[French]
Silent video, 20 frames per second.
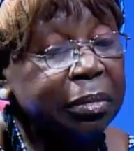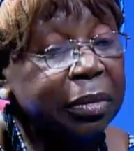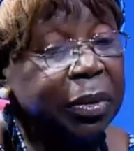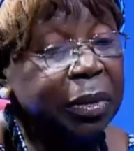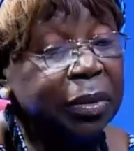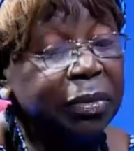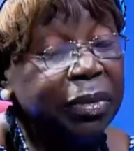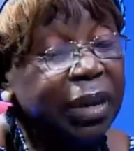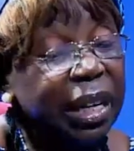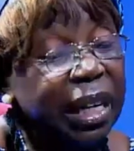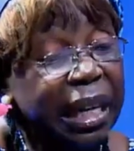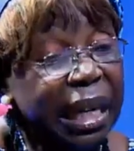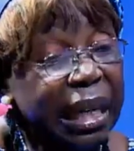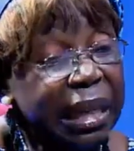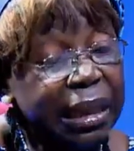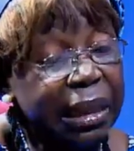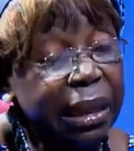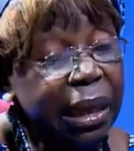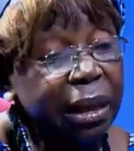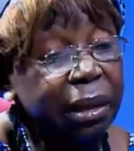verre
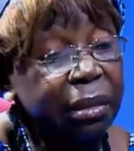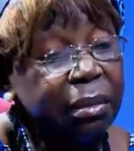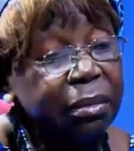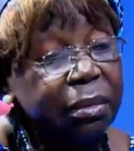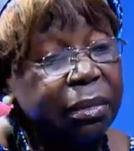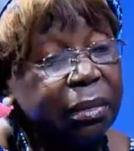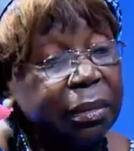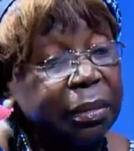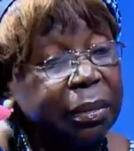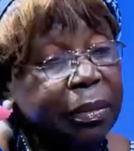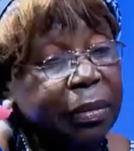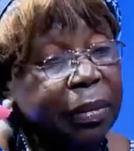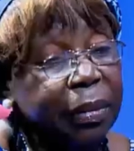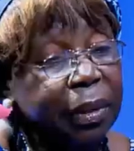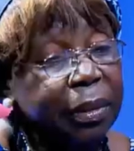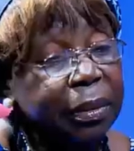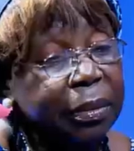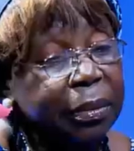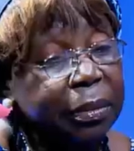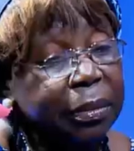cassé.
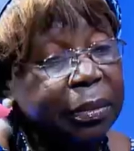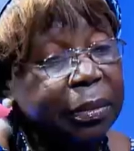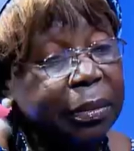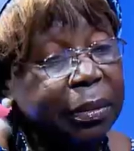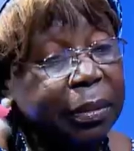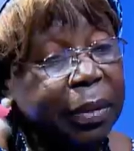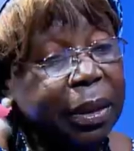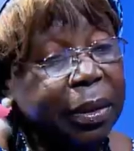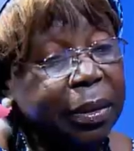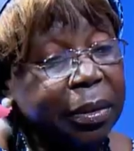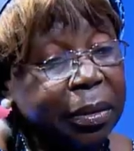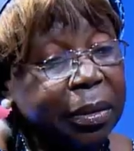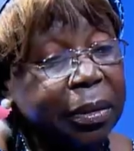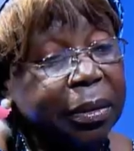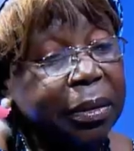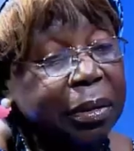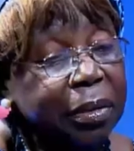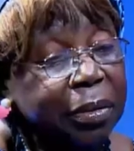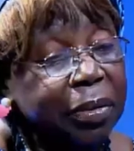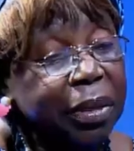Parce
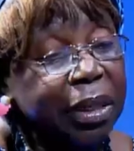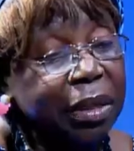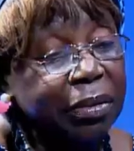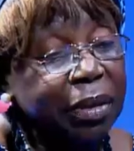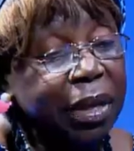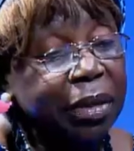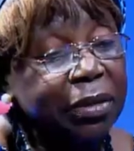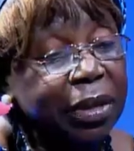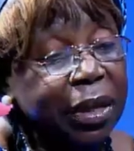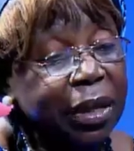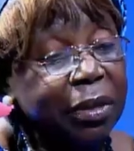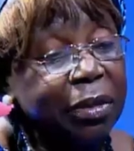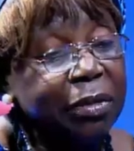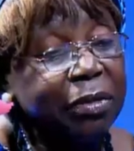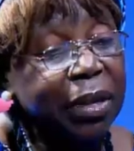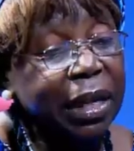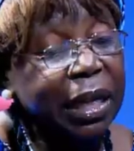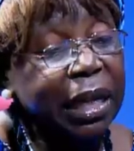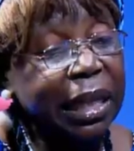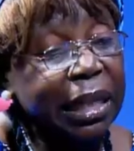que, vous savez, avec le
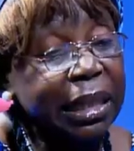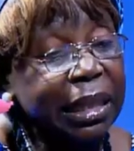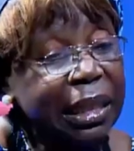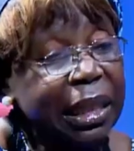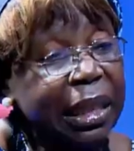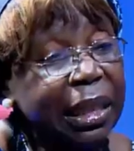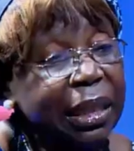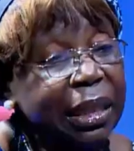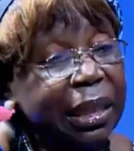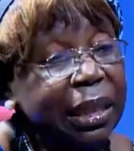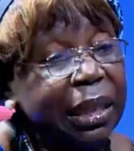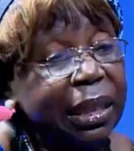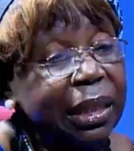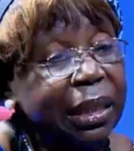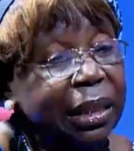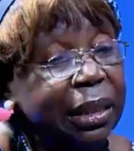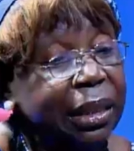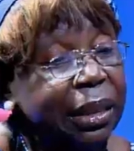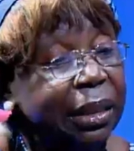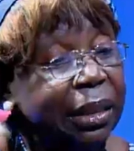verres cassés,
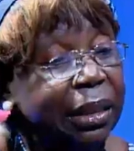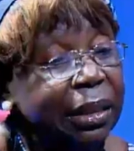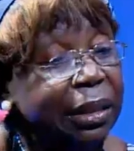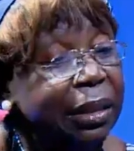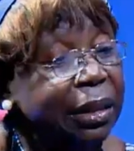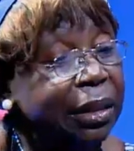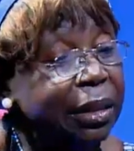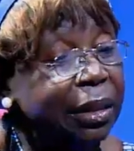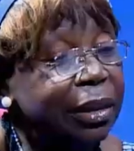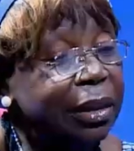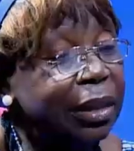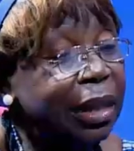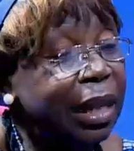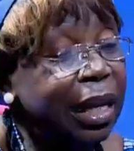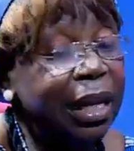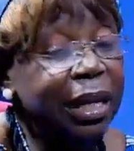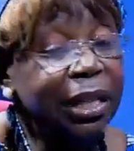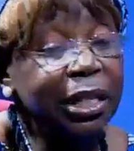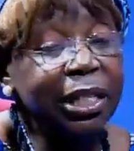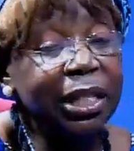
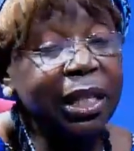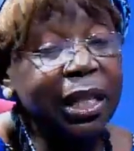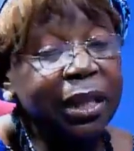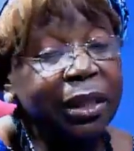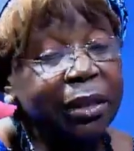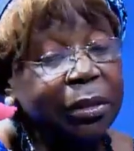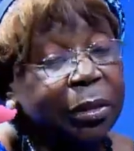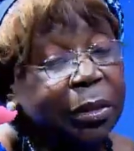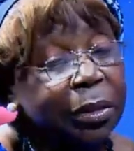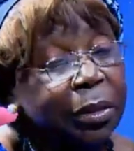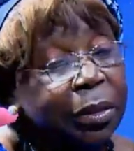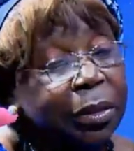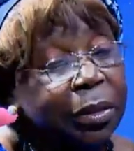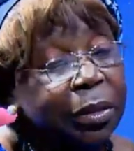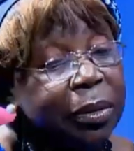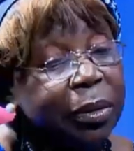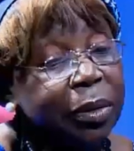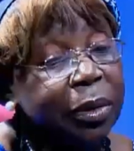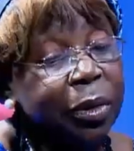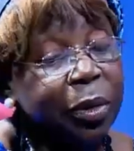l'un jette
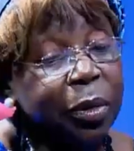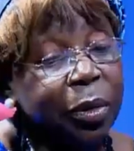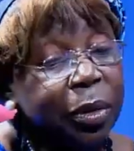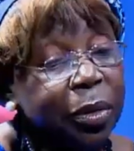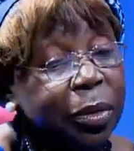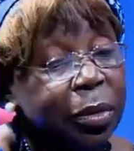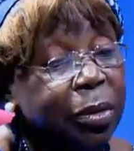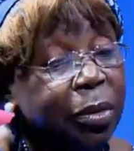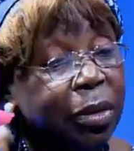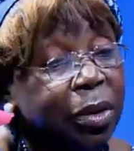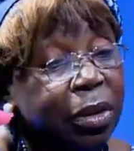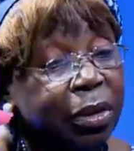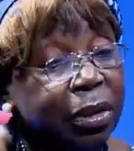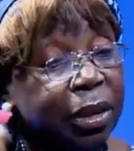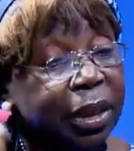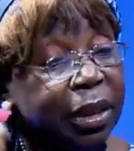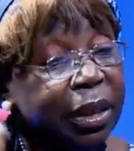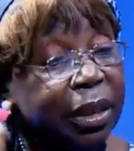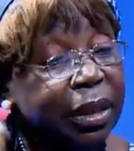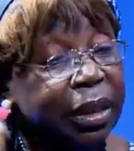le, sort sur
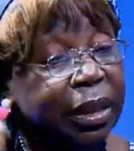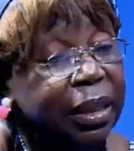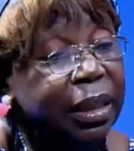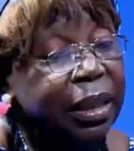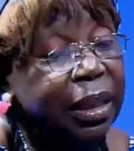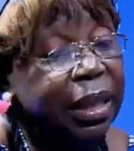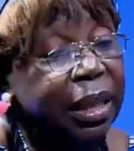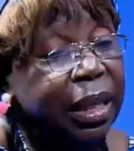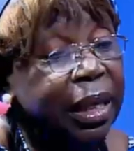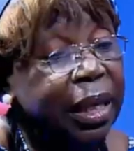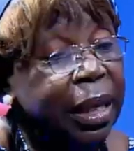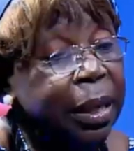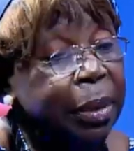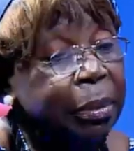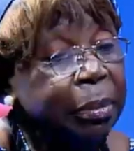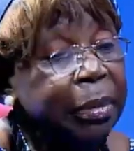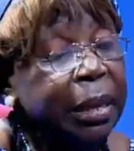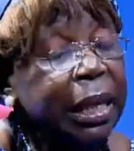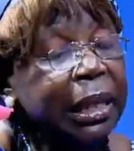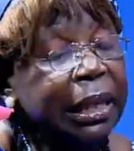l'autre.
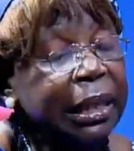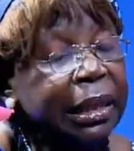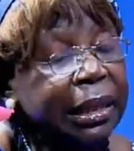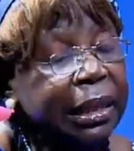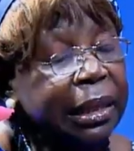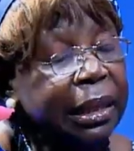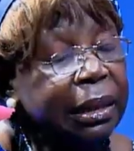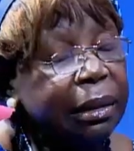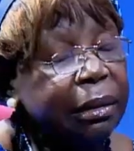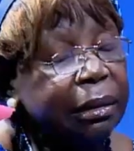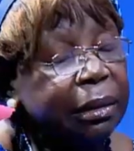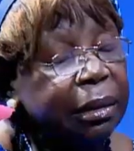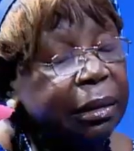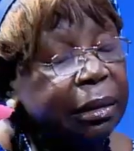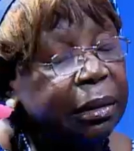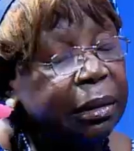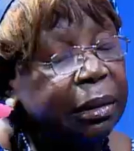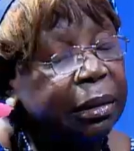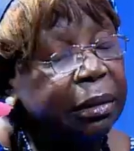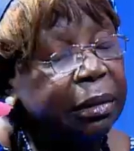Mais ici,
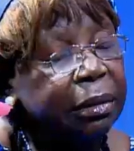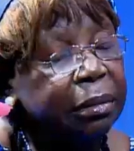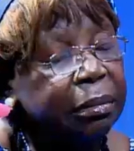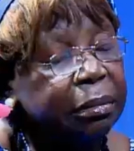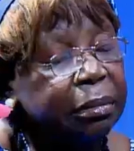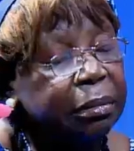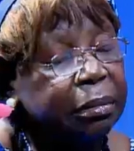euh,